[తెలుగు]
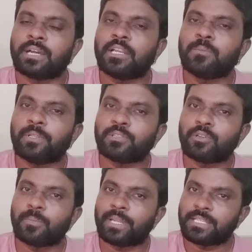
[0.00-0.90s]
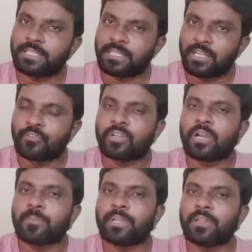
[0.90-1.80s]
తాడిపత్రిలో పరిస్థితి
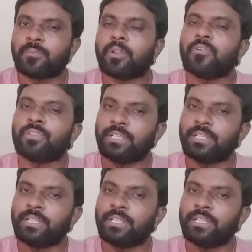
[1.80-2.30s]
నివురుగపిన నిపులా